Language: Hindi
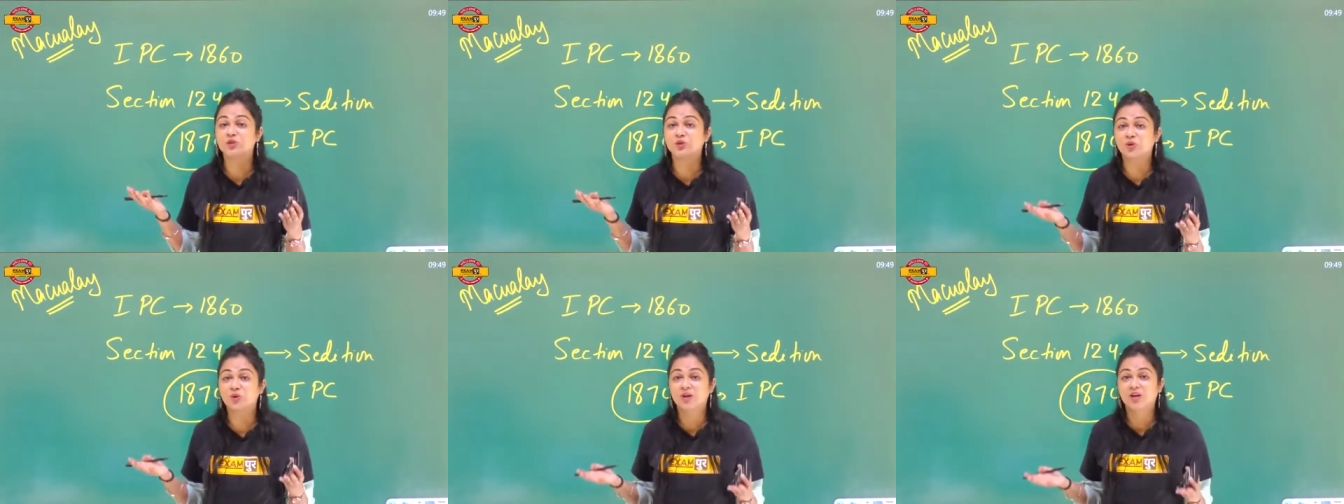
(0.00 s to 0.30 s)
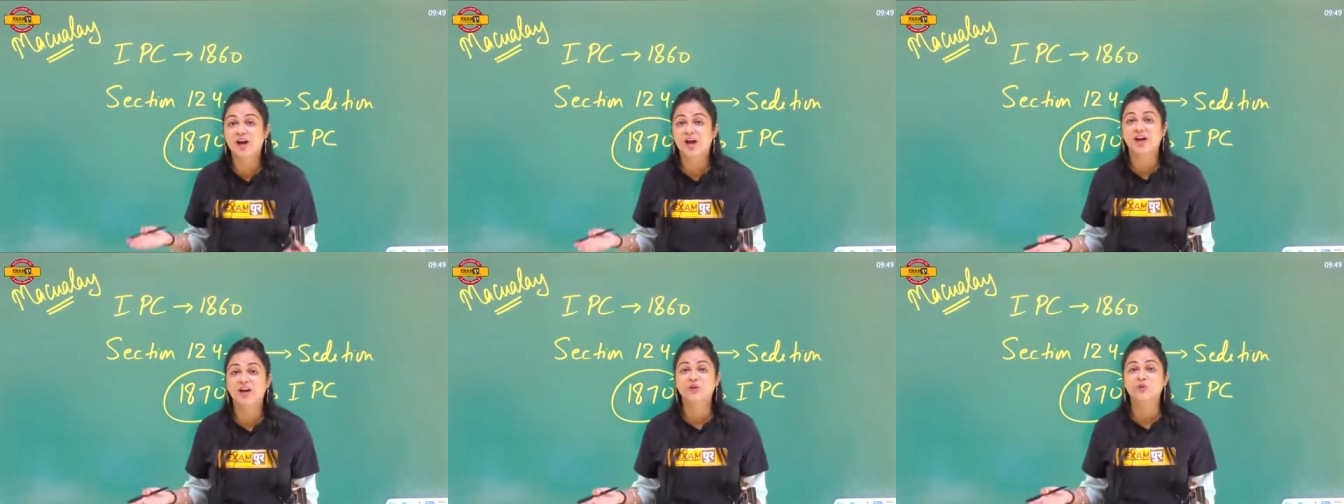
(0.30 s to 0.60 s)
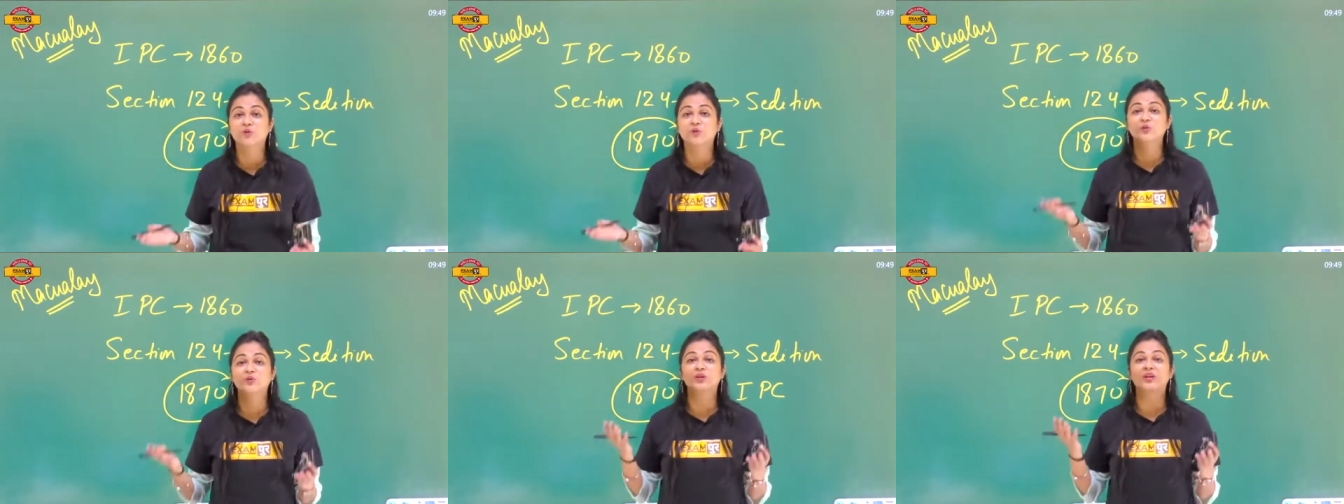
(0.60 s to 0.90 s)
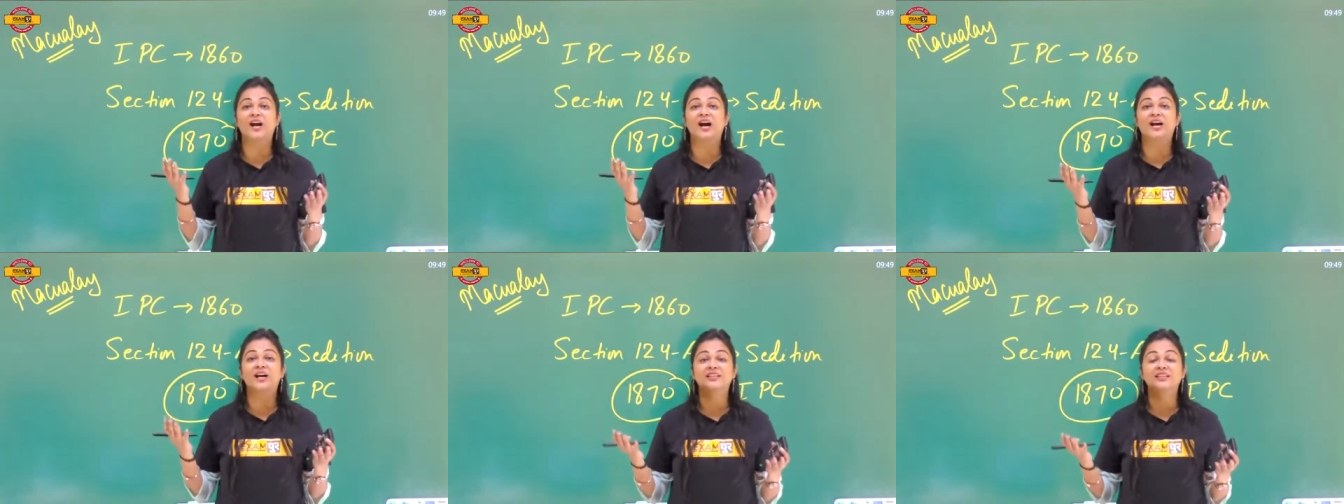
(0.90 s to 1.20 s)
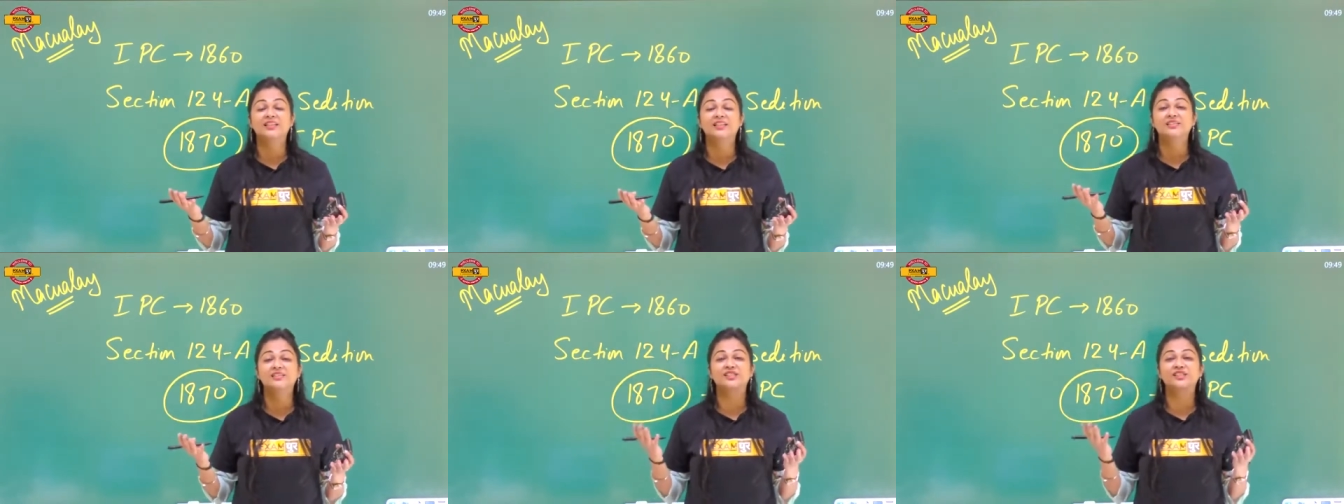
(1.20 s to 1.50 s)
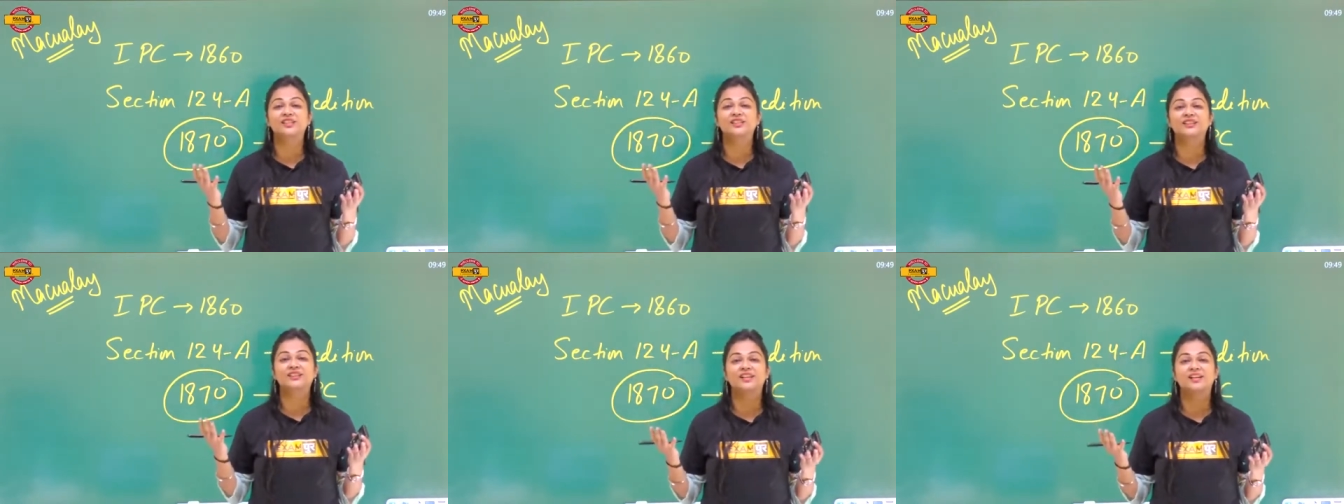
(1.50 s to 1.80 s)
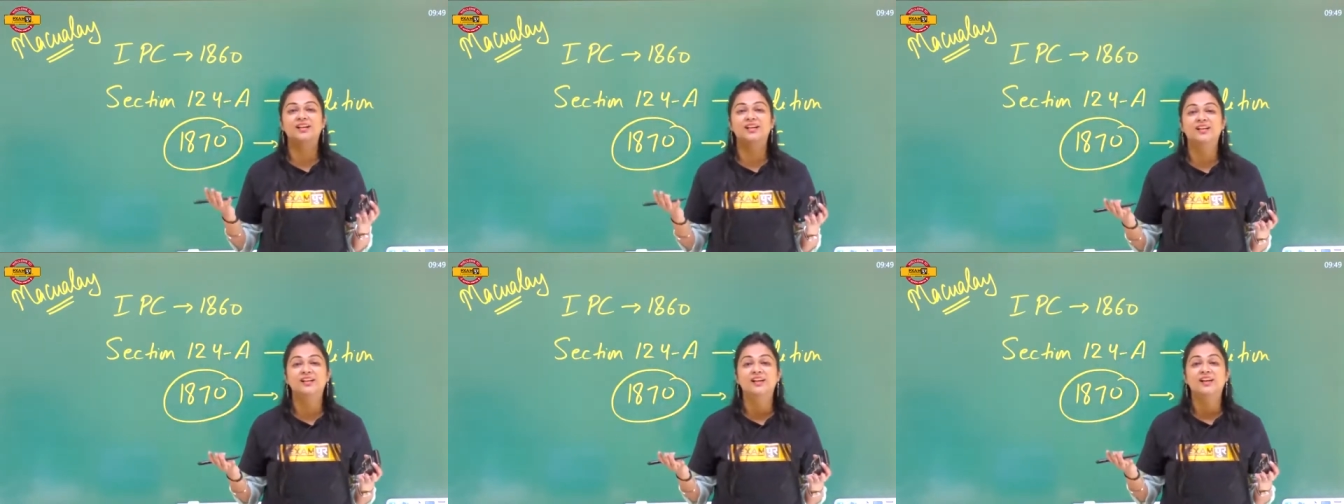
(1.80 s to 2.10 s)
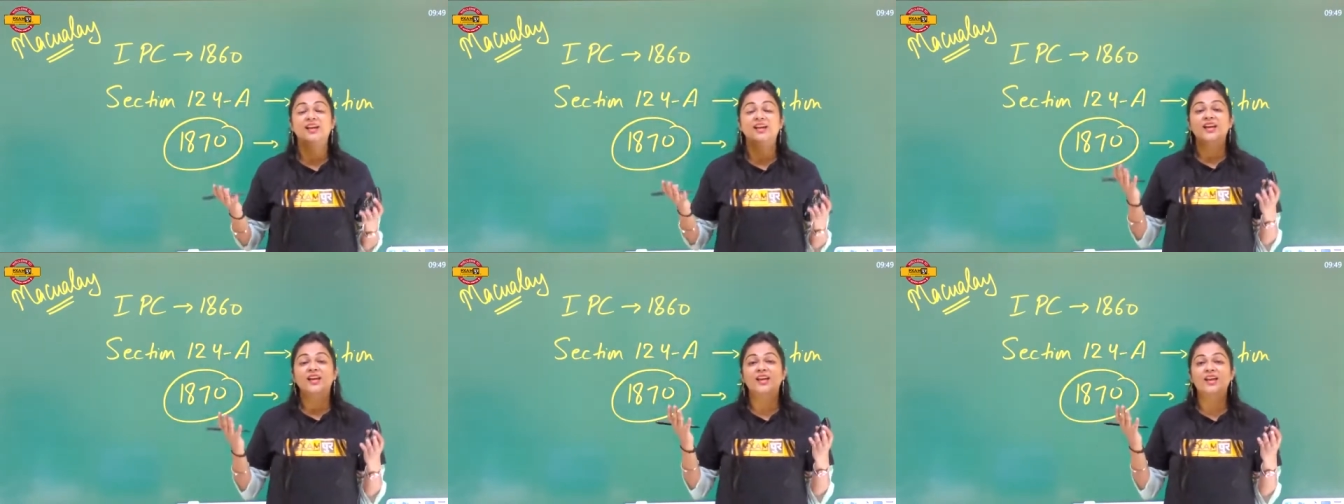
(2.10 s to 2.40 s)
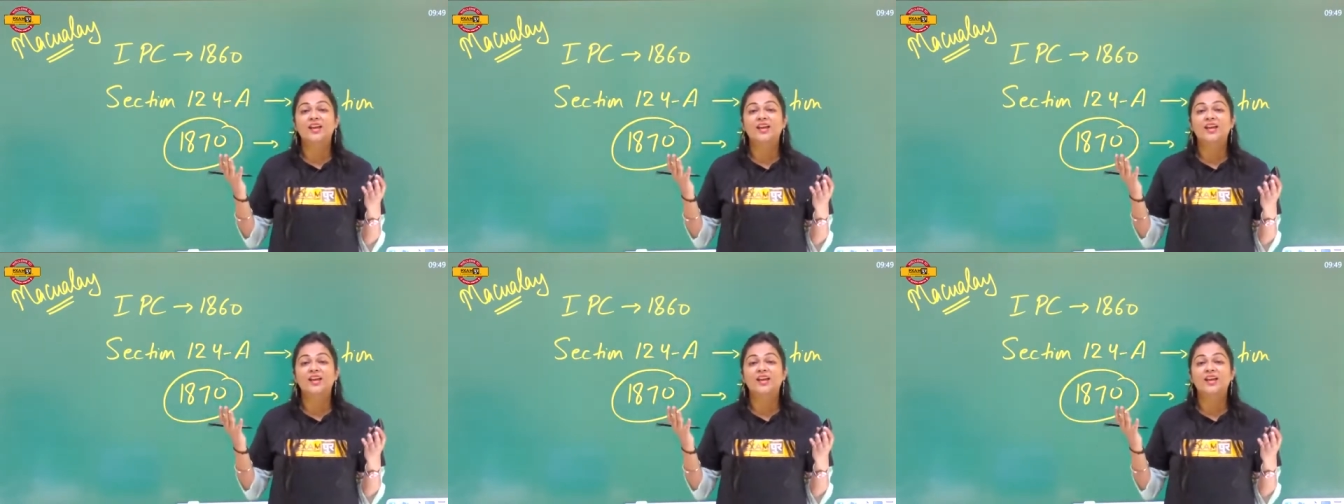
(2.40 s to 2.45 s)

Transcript: जो कानून गांधी जी तिलक